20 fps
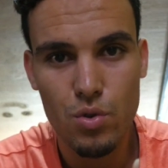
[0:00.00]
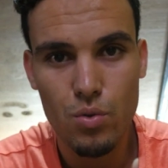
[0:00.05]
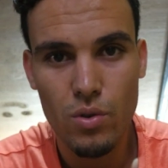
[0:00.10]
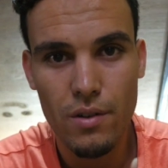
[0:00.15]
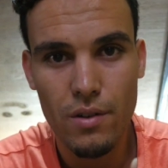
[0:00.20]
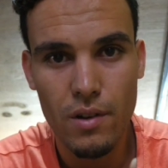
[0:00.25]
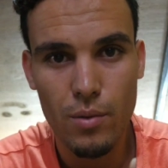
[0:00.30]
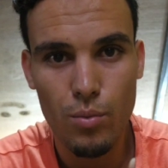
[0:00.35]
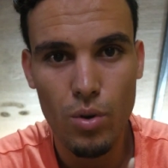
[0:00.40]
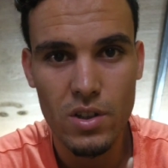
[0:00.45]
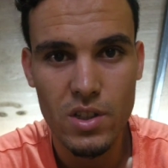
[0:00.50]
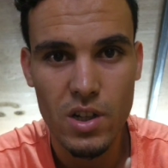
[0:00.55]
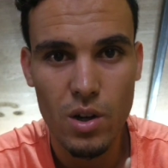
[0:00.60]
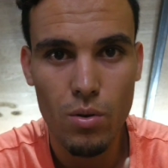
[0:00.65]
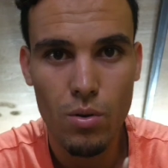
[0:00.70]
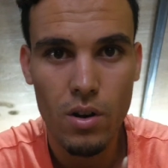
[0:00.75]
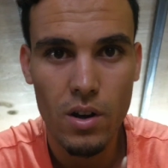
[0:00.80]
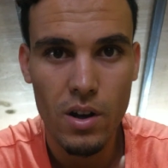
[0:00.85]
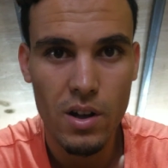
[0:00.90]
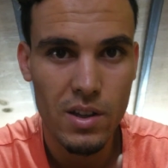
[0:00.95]
شويه في
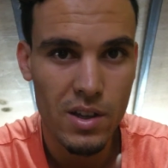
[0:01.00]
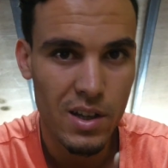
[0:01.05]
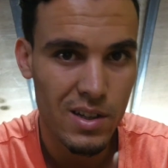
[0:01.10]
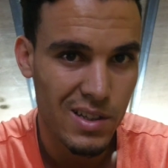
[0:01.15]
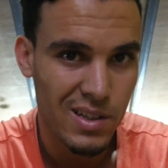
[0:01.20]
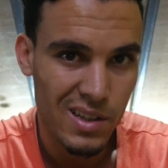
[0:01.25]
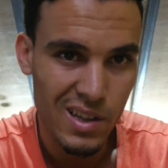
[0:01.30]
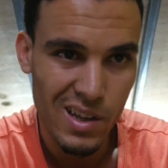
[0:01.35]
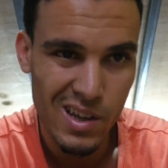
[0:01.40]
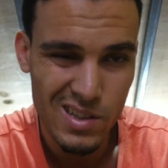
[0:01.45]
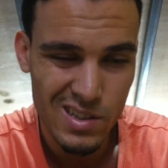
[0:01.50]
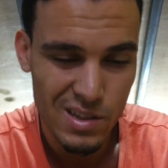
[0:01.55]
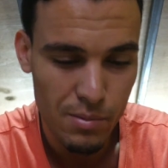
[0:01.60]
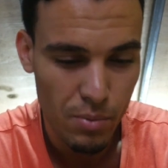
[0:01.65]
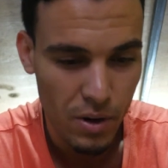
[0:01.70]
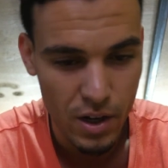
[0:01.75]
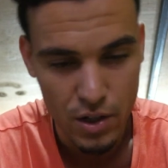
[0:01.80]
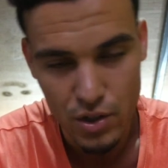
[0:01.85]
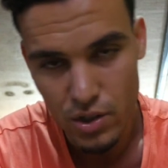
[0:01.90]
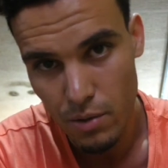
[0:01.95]
المحتوى غادي حيت غادي خصني
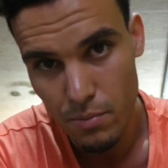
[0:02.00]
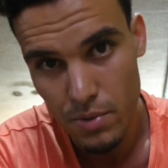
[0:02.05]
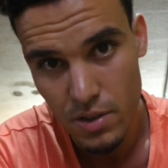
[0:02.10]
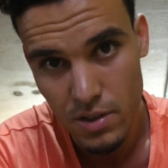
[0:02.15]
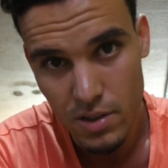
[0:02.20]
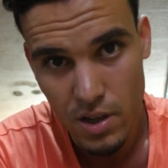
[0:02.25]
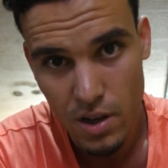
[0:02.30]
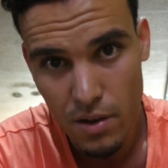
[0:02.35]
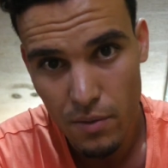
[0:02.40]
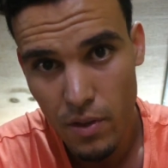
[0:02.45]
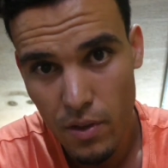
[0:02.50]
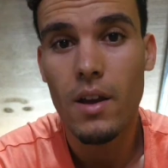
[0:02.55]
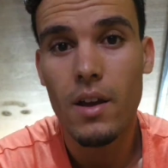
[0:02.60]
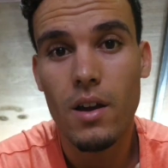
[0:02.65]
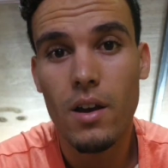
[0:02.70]
نبقى نجر بزاف